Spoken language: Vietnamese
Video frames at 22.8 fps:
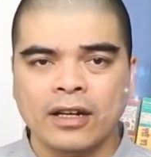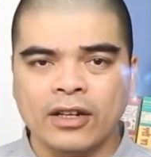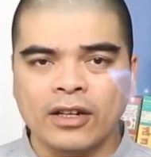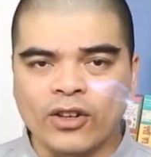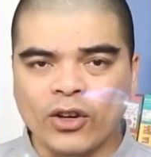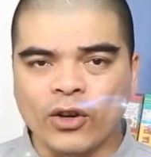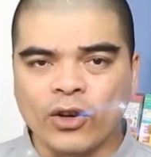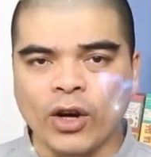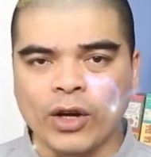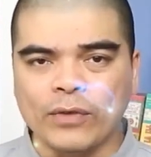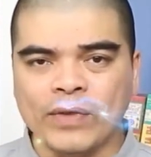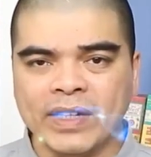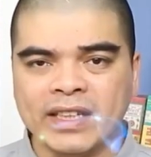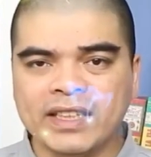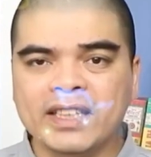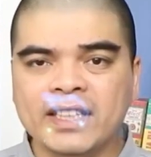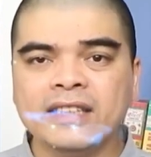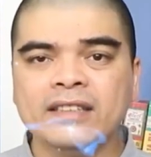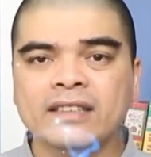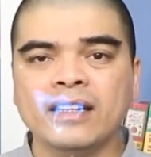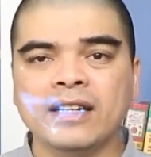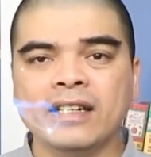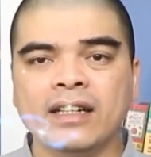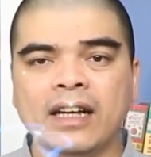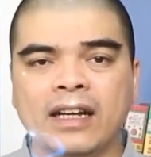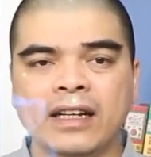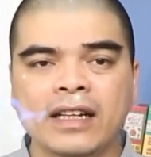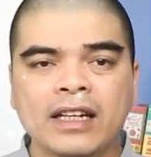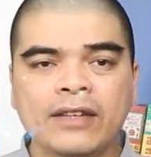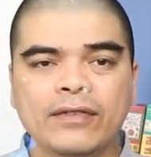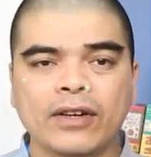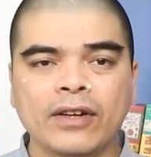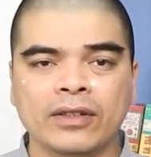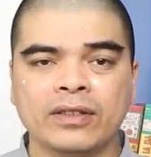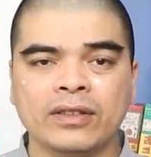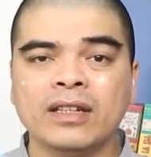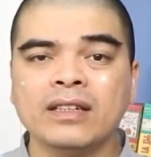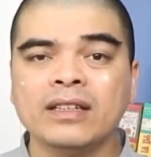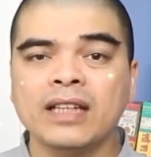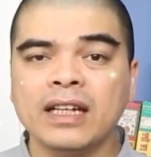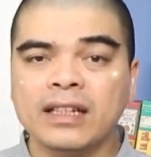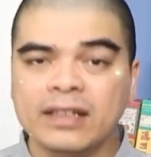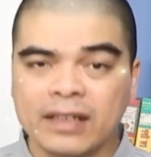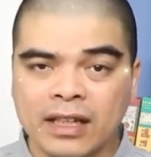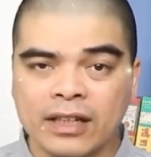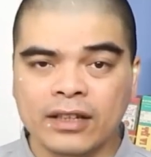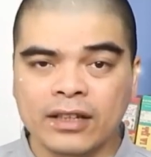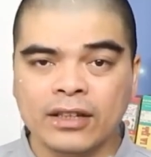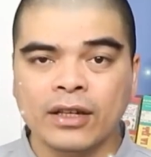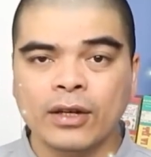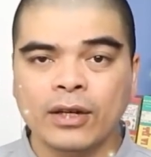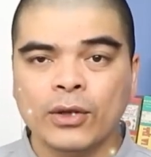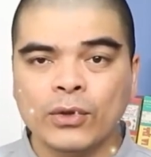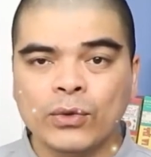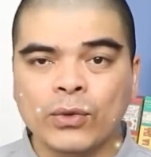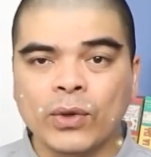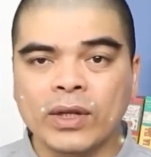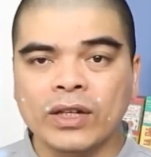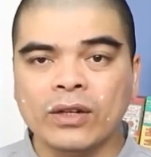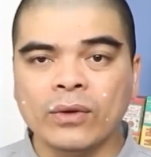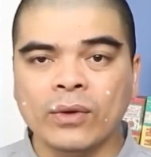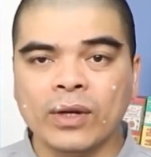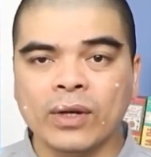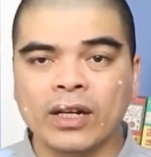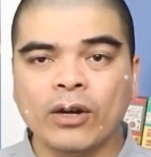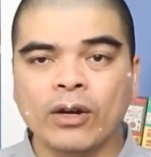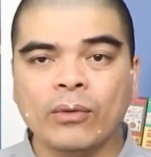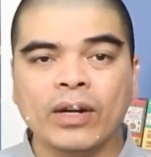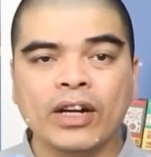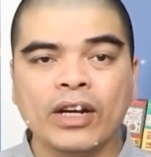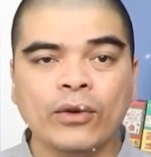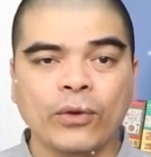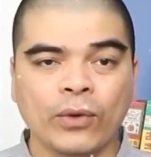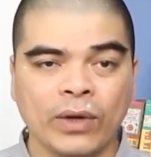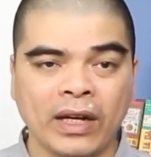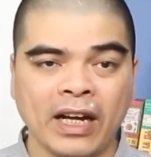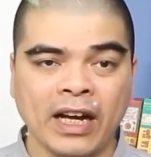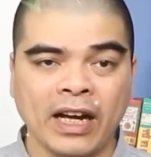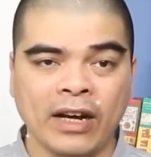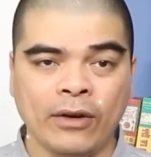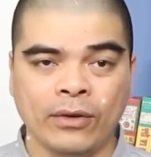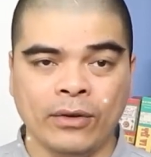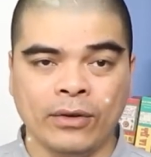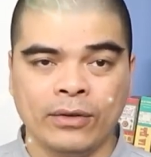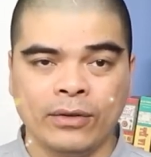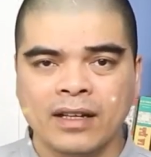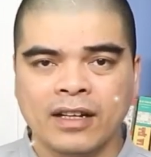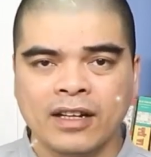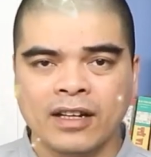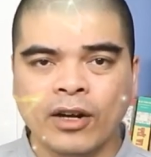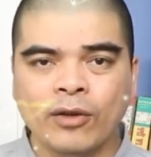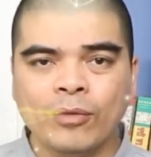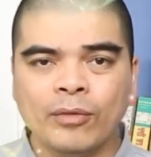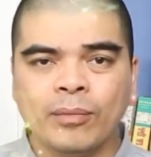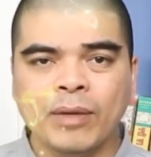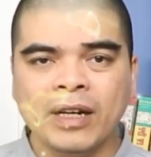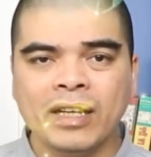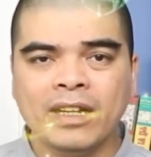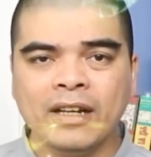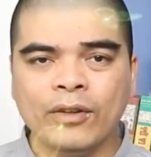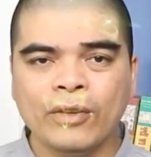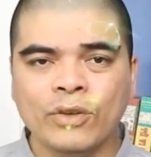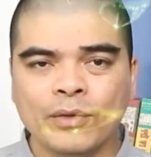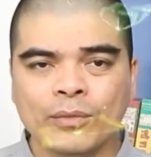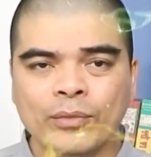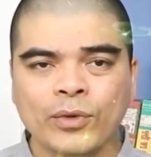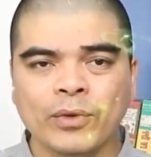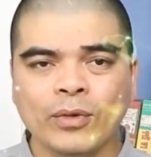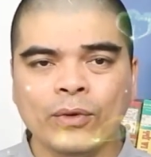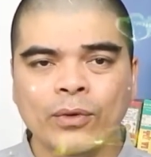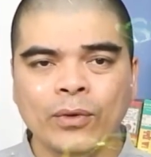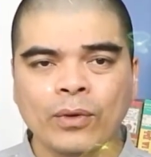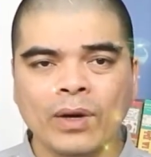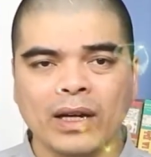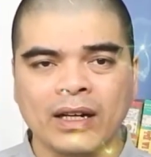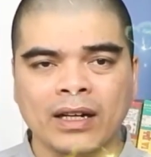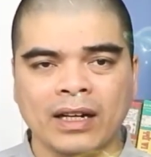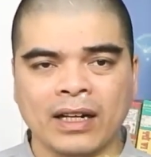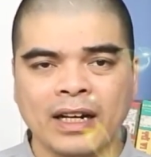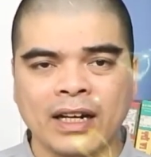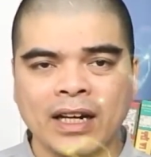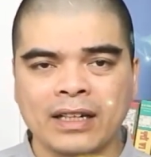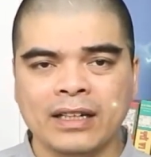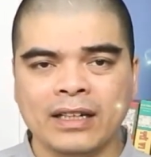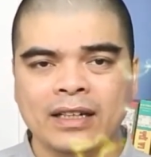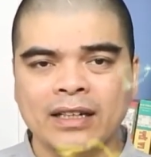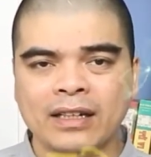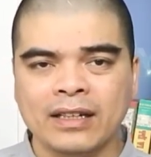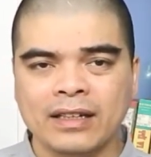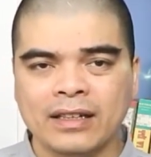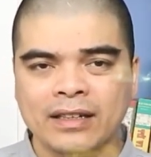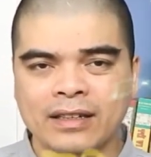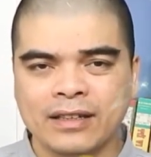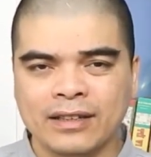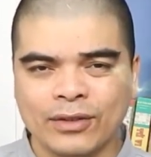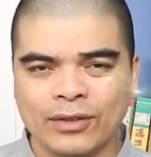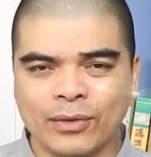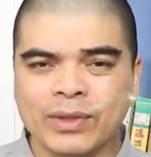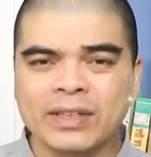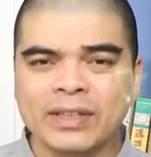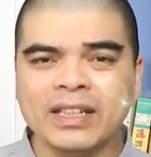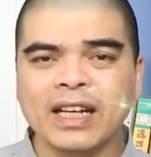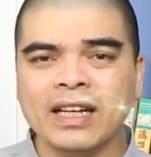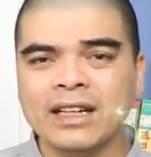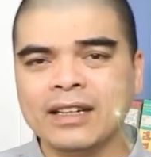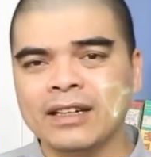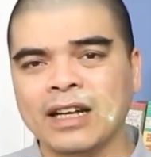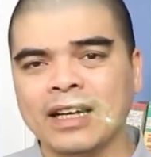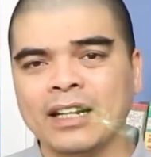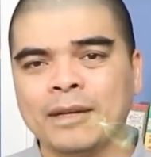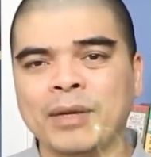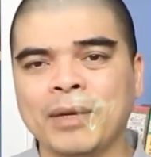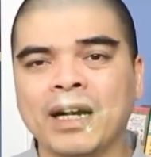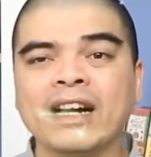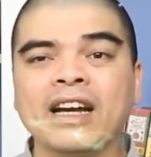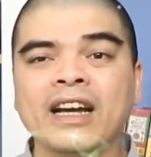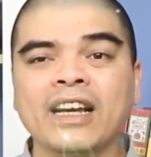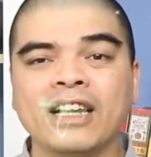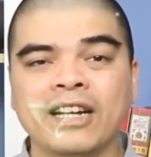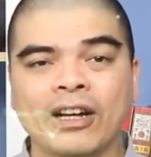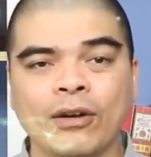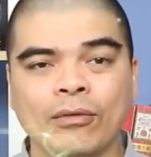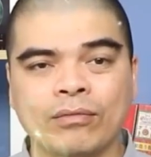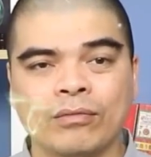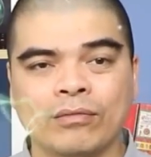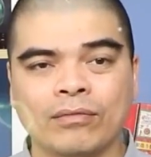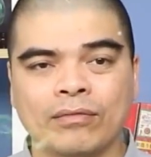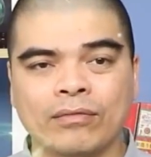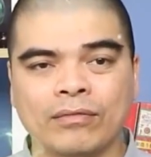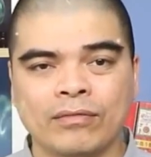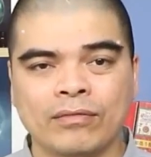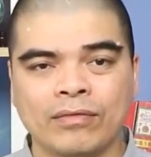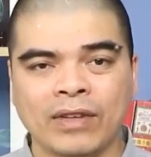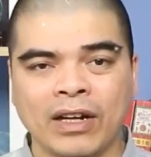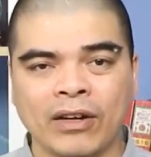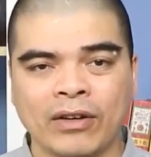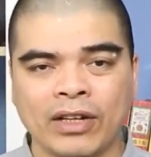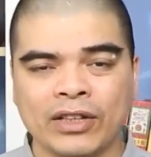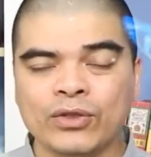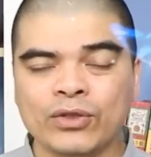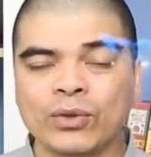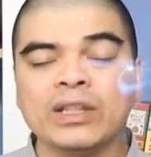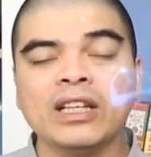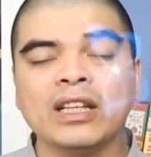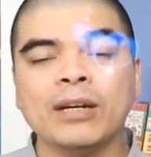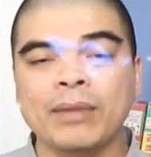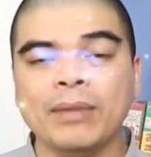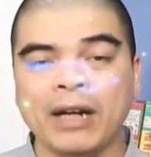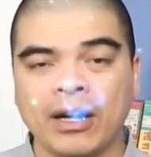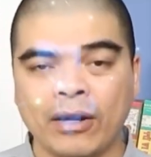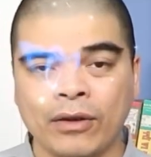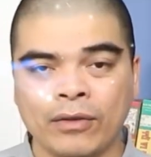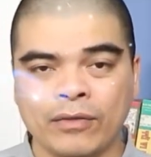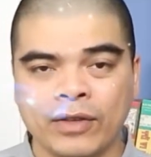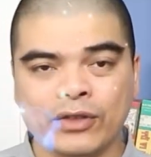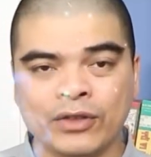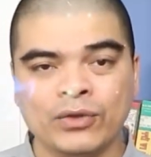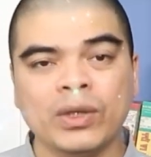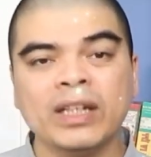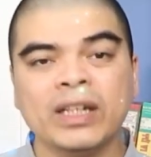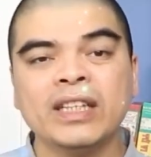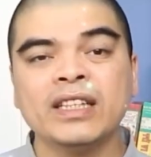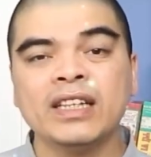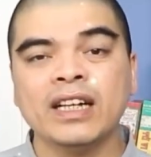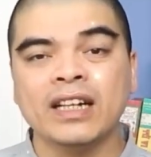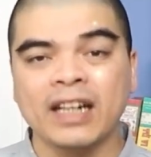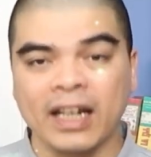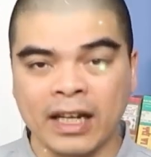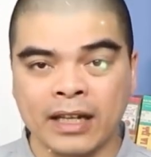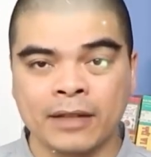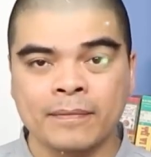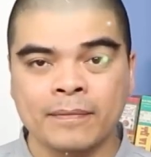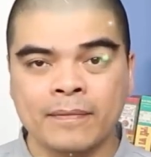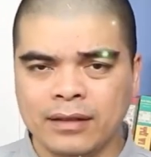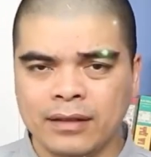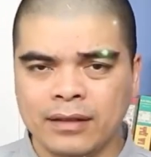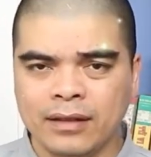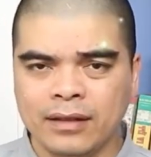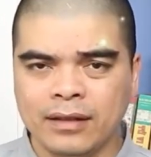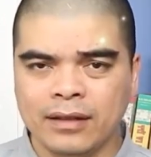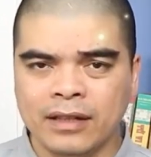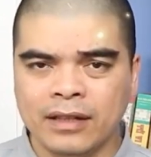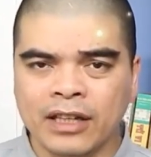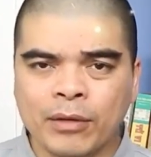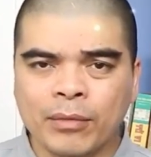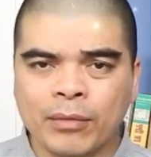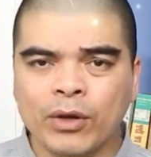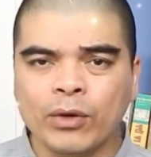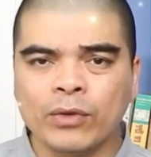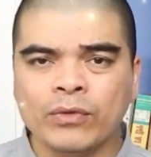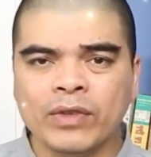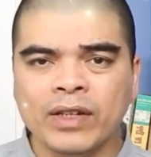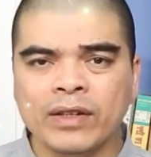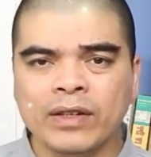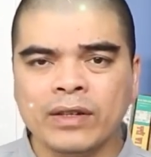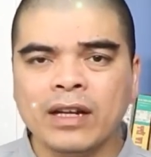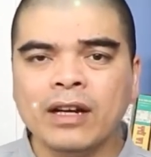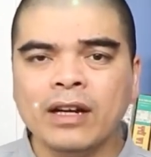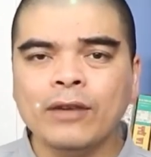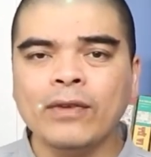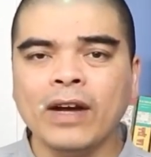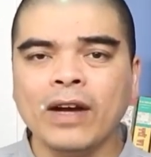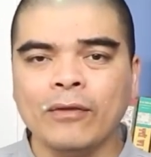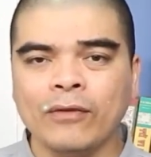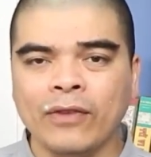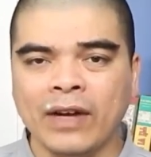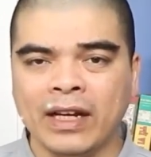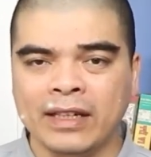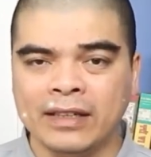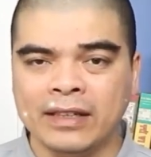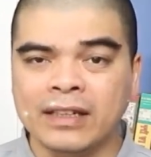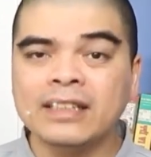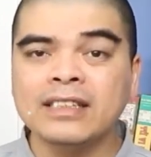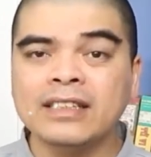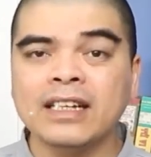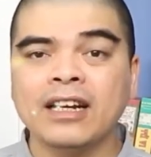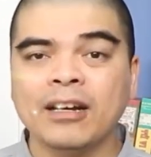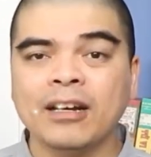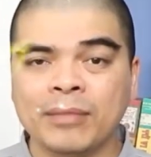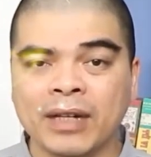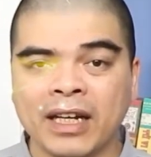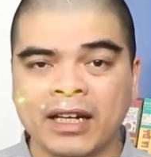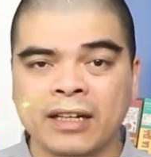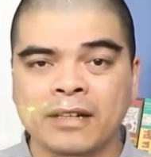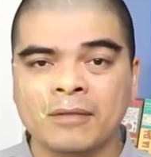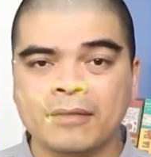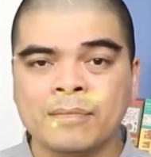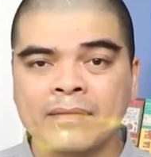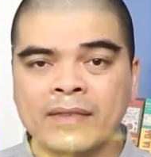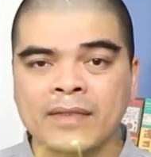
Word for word: đòi hỏi phải trì giới để đi vào dưỡng thanh tịnh tuyệt đối không gây ồn nào không nên nên đội mũ hoặc là khăn túi sách hay là mang gậy gộc vào cái chốn tam bảo và chốn linh thiêng này nếu mà quý vị lỡ phạm phải những sai lầm này